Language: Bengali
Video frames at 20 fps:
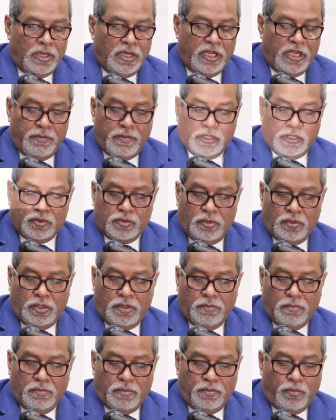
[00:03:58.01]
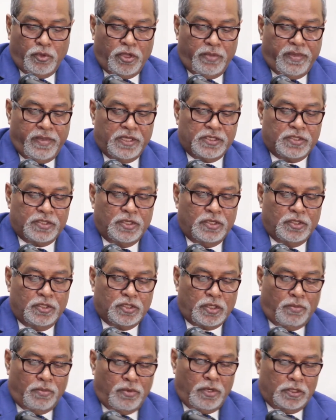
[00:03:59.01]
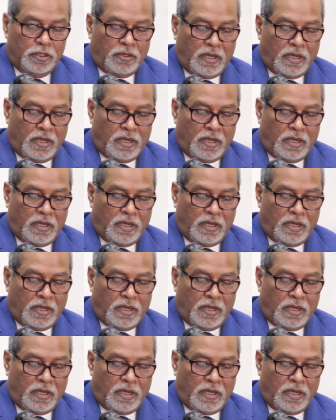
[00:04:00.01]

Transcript: নির্বাচনী পরিবেশ সমুন্নত